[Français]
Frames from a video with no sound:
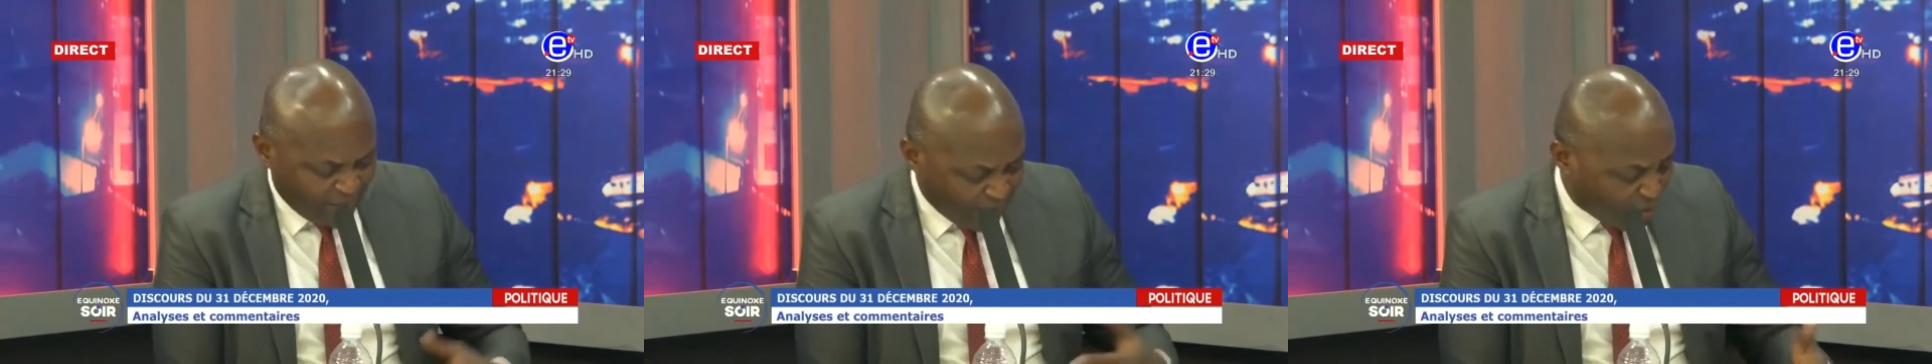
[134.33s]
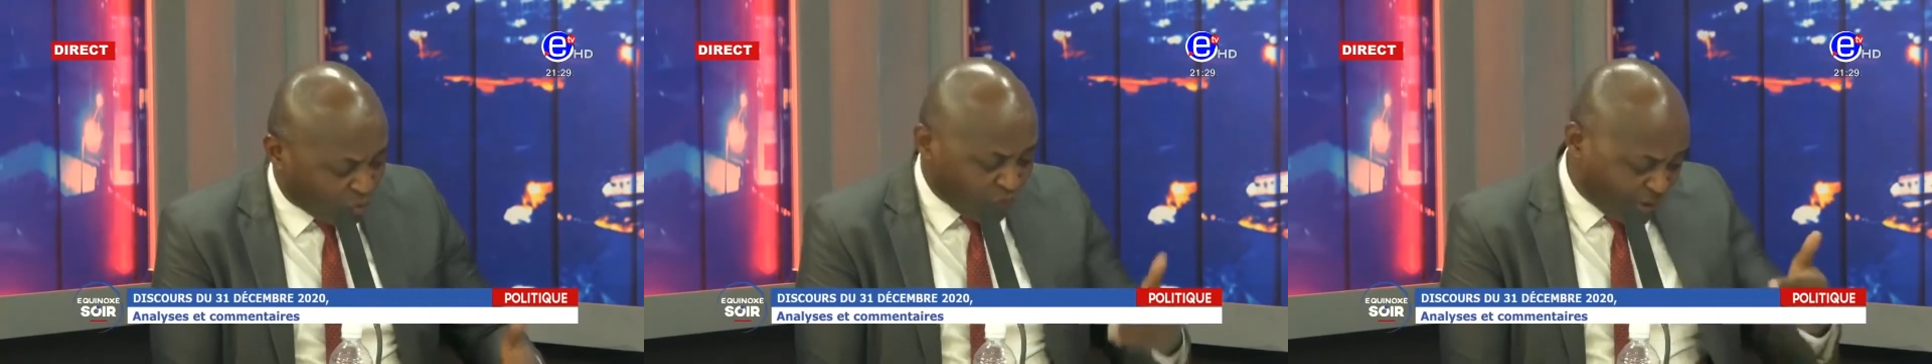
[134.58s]

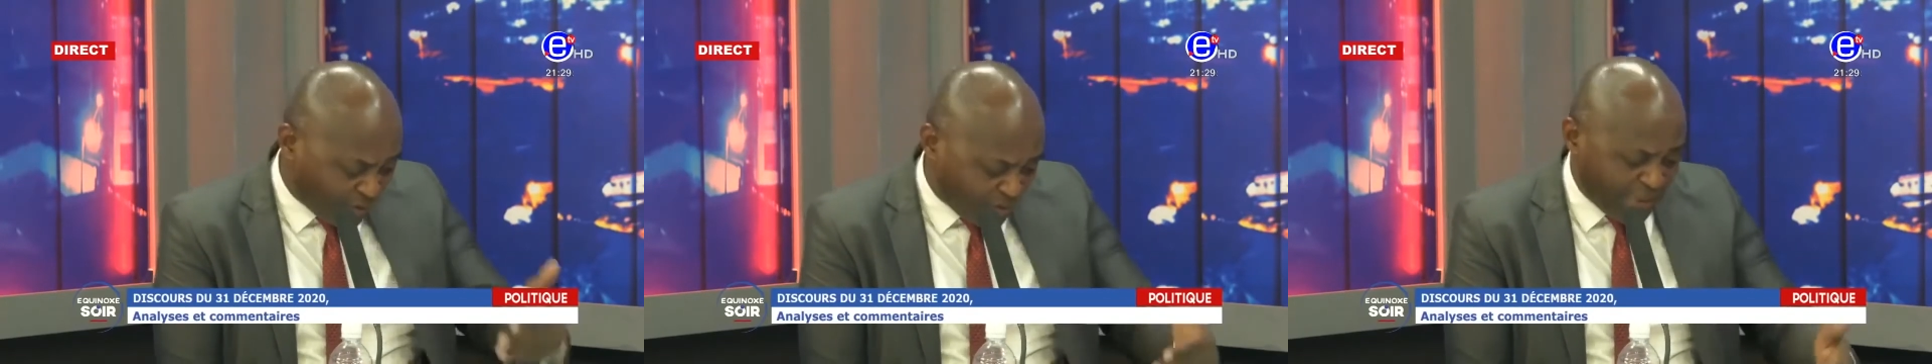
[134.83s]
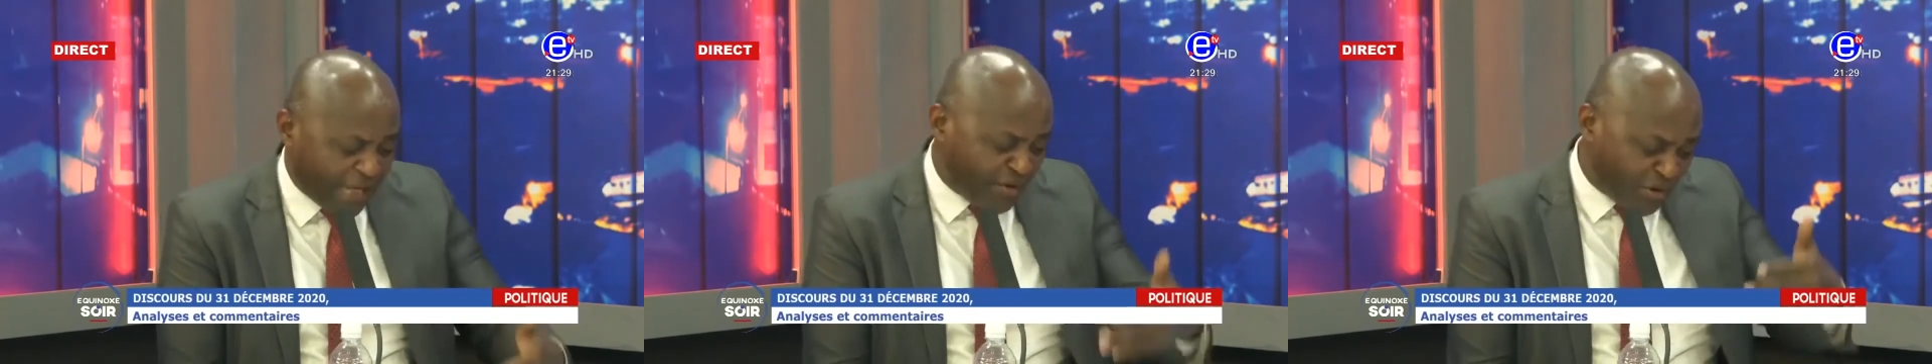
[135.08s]
Ils trouvent
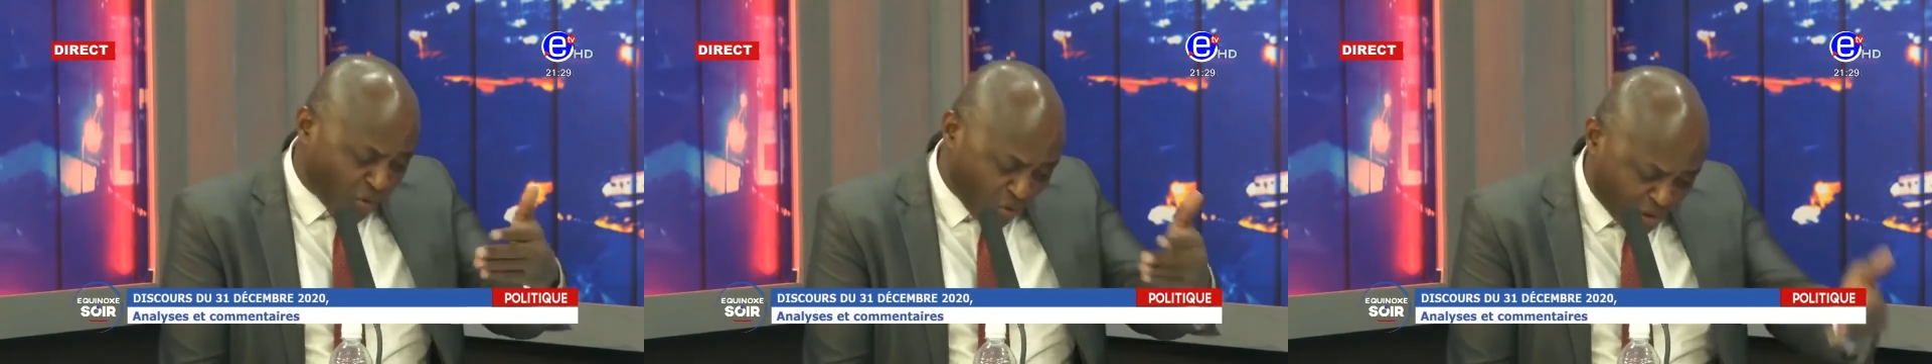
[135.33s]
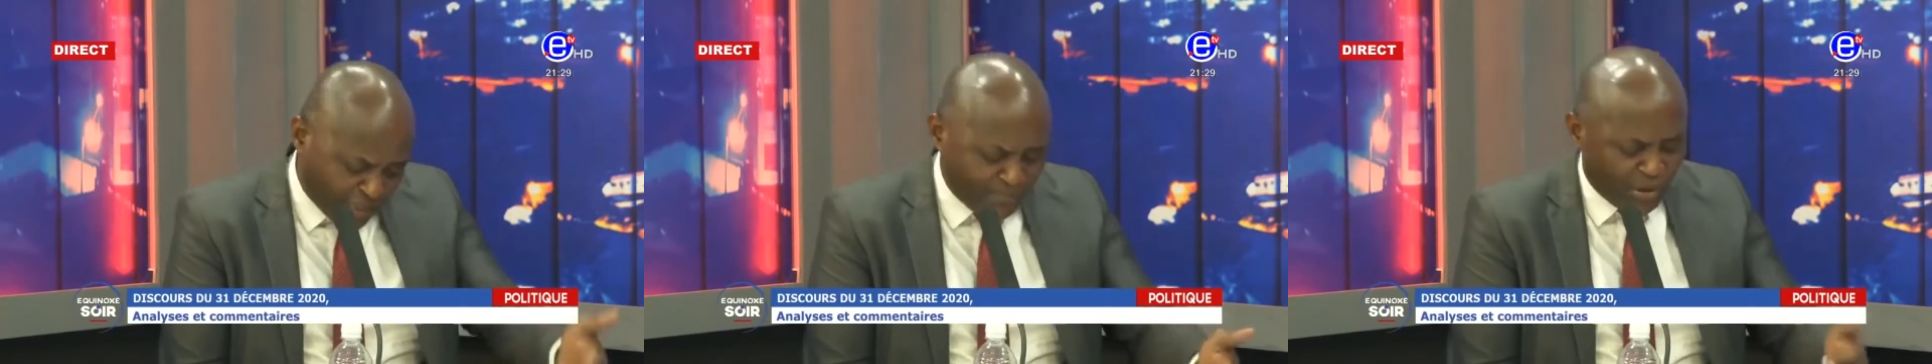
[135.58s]
qu'il y a une
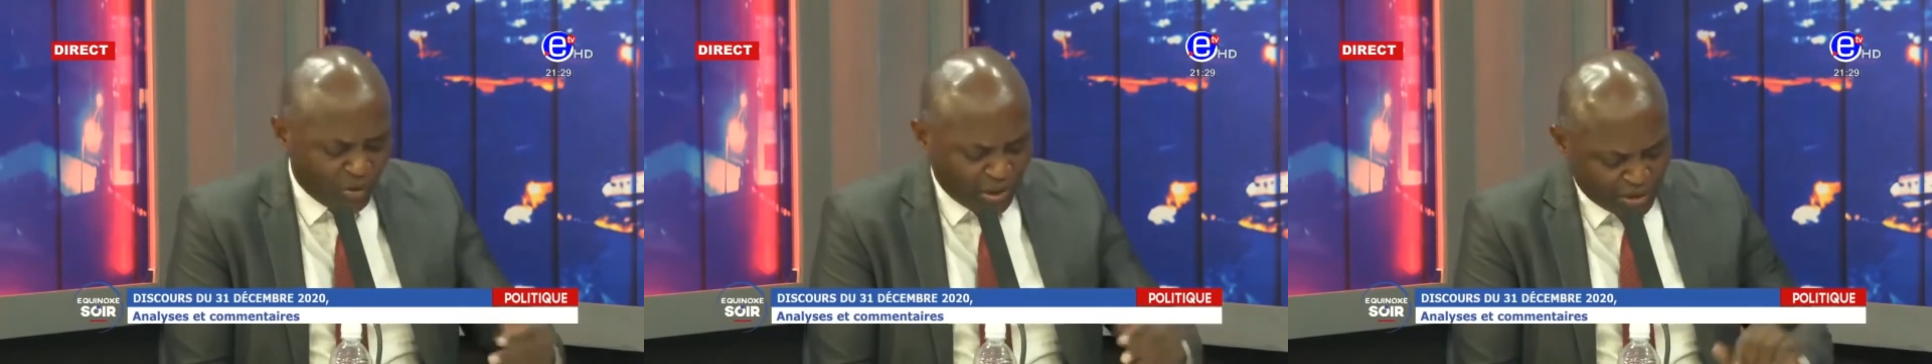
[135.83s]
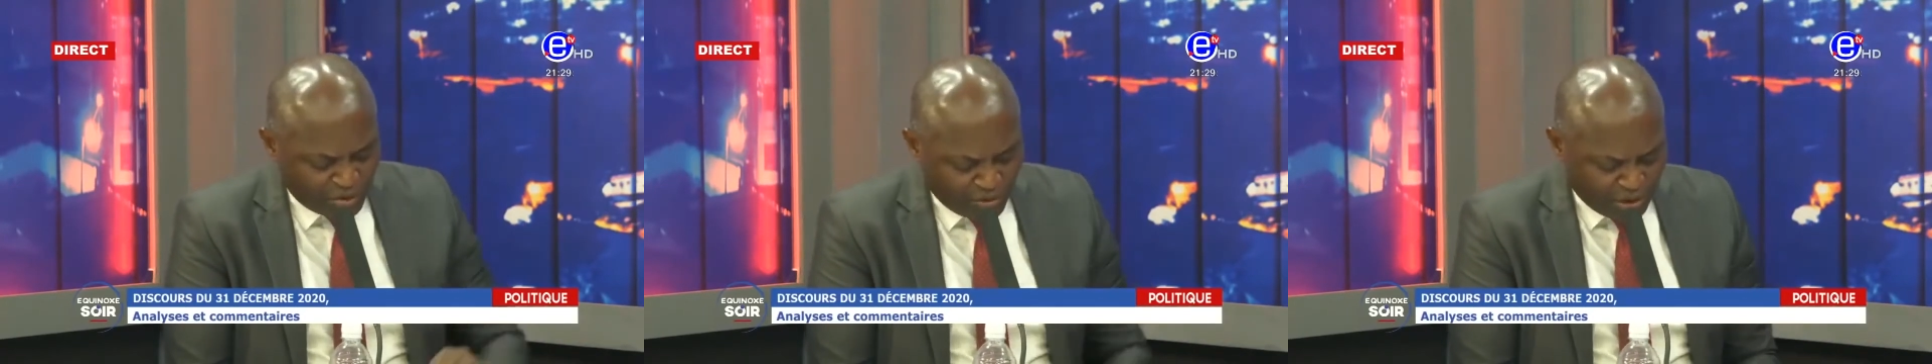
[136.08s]
grosse
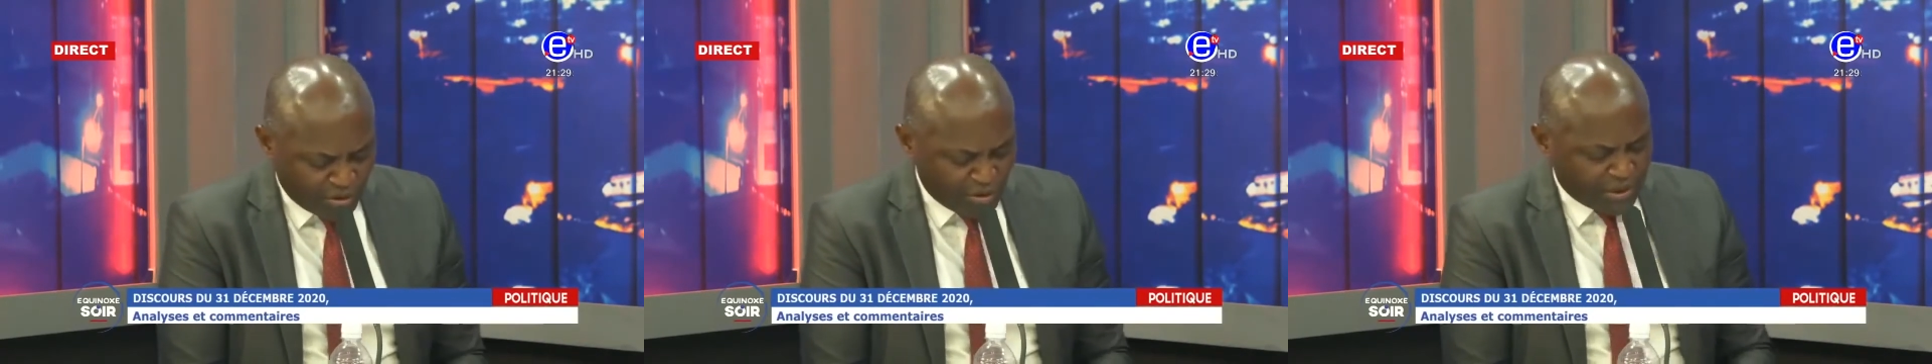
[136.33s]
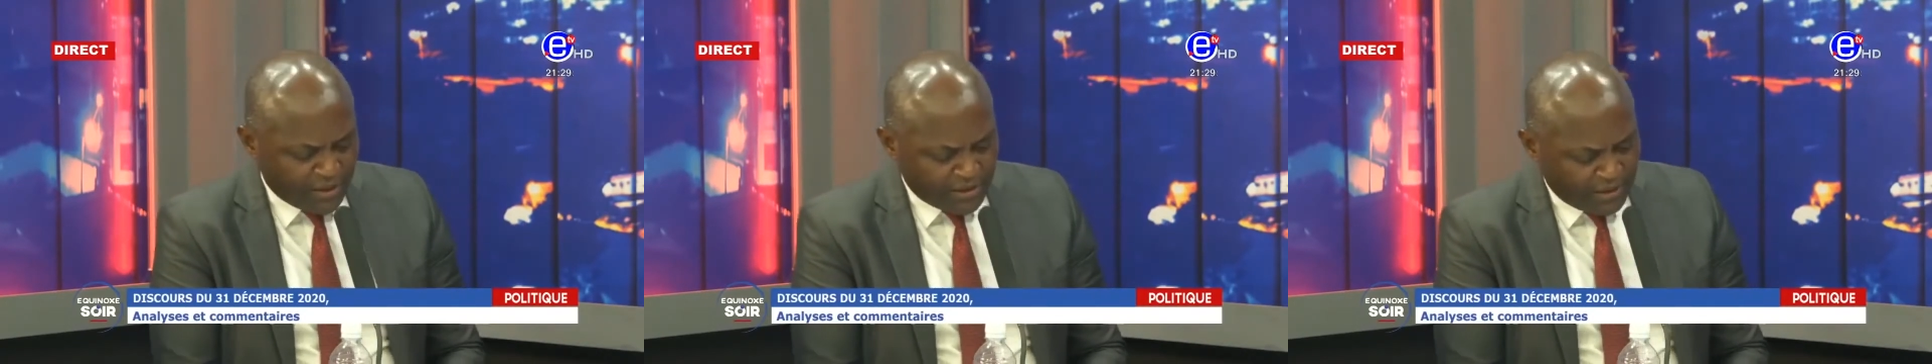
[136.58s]
amélioration dans ce
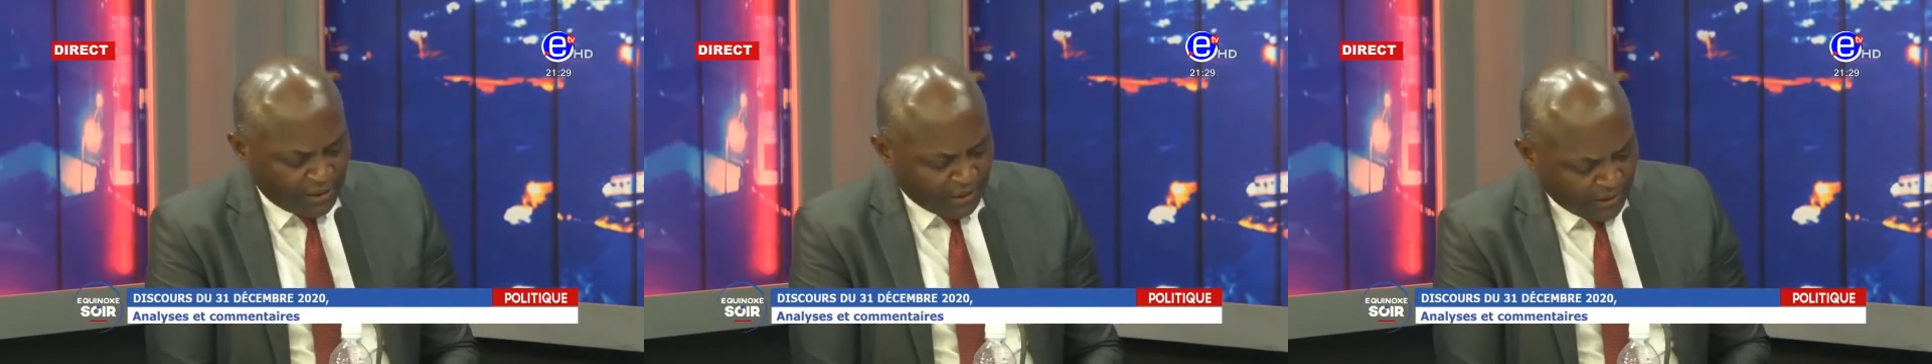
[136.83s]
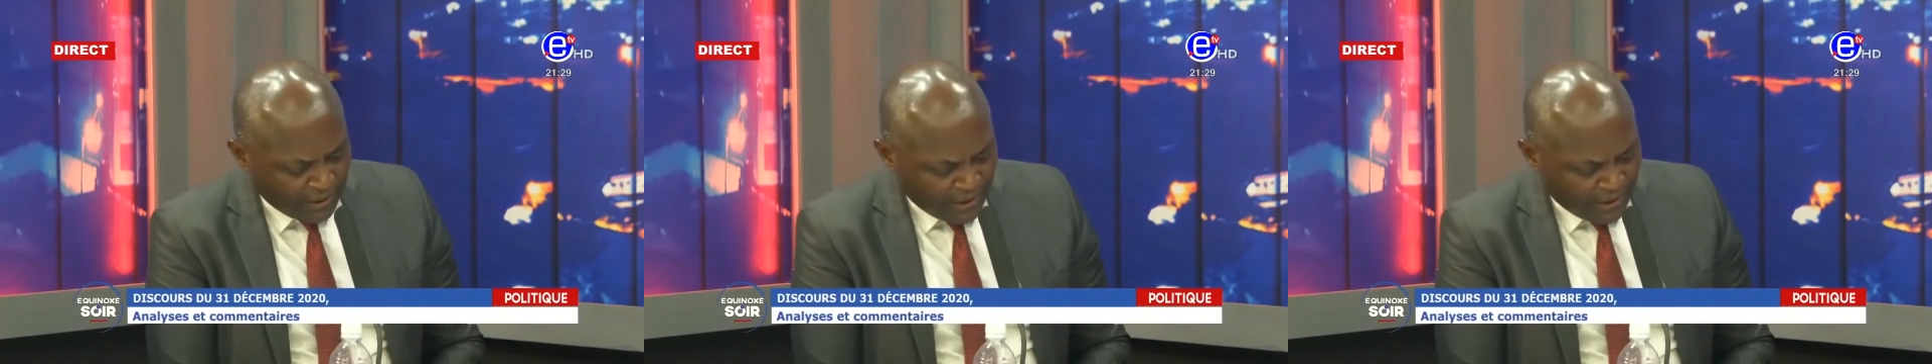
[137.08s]
sens-là.